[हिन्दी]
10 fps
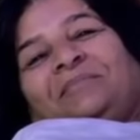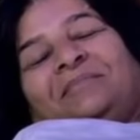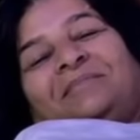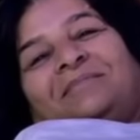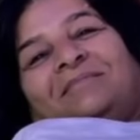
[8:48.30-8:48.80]

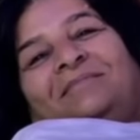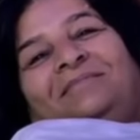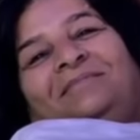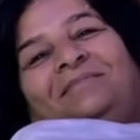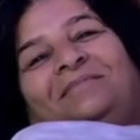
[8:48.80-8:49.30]
मतलब
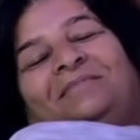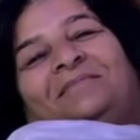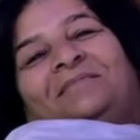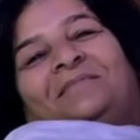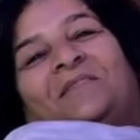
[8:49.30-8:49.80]
कैसा
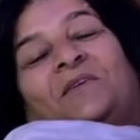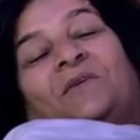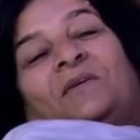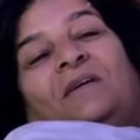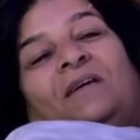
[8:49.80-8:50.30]
उस टाइम उसका
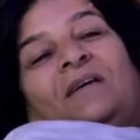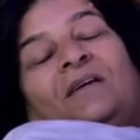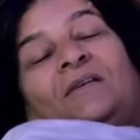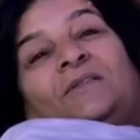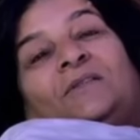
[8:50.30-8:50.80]
रिएक्शन
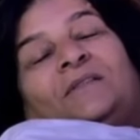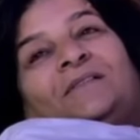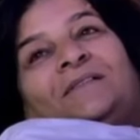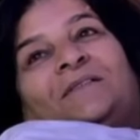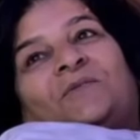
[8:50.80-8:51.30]
क्या था जब
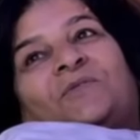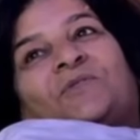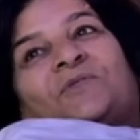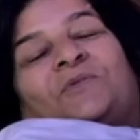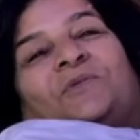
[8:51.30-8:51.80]
आपने देखा
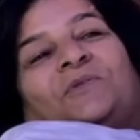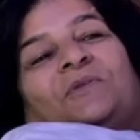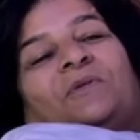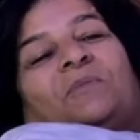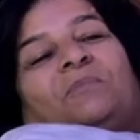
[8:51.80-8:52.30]
उसको
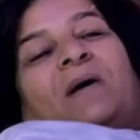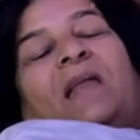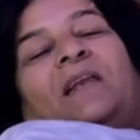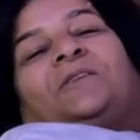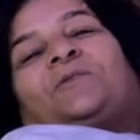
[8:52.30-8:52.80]
तो
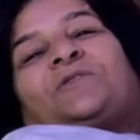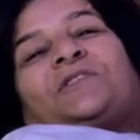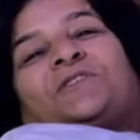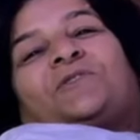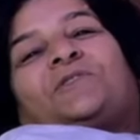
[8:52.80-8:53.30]
पहले तो
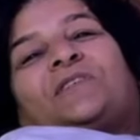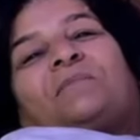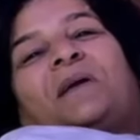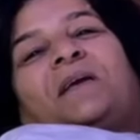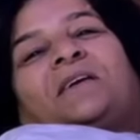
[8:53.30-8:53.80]
उसने सोचा
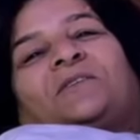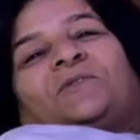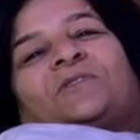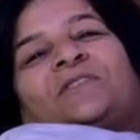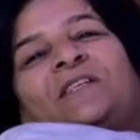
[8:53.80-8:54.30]
मैं एक
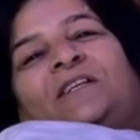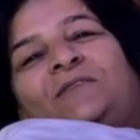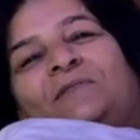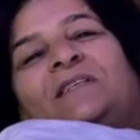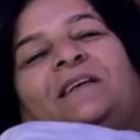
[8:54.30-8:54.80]
दो
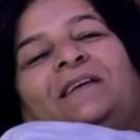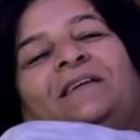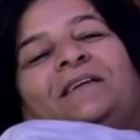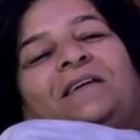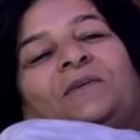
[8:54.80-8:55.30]
सीढ़ियों से
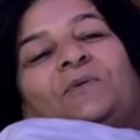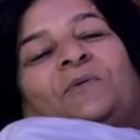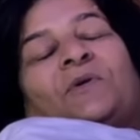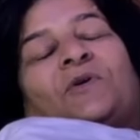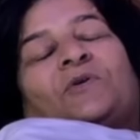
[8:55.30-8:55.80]
गिर गई हूँ
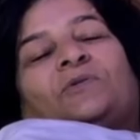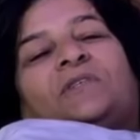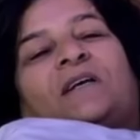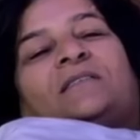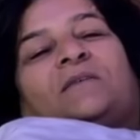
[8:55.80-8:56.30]
हम्म।
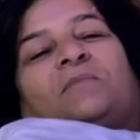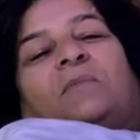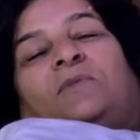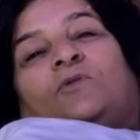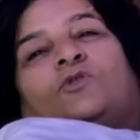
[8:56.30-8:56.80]
जैसे
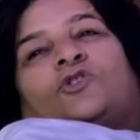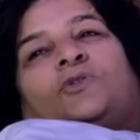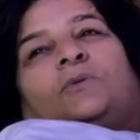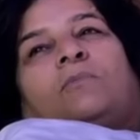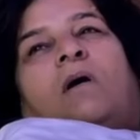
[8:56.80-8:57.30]
मैं बेहोश
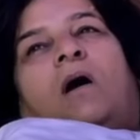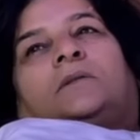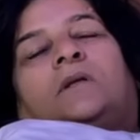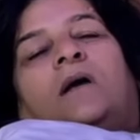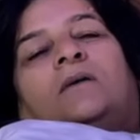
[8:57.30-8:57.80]
थी
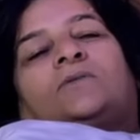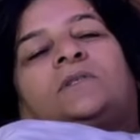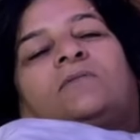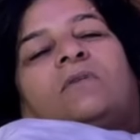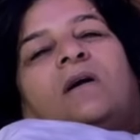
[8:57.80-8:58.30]
भागता आया
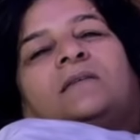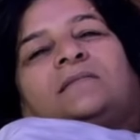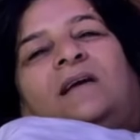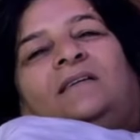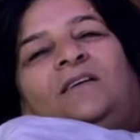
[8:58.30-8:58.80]
उससे
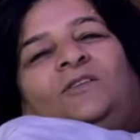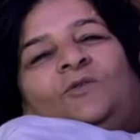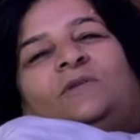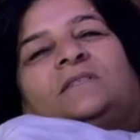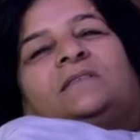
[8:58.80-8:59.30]
आवाज आई ना
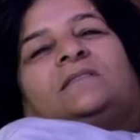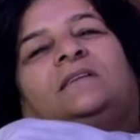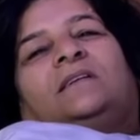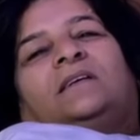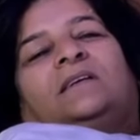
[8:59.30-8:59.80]
थोड़ी सी सीढ़ी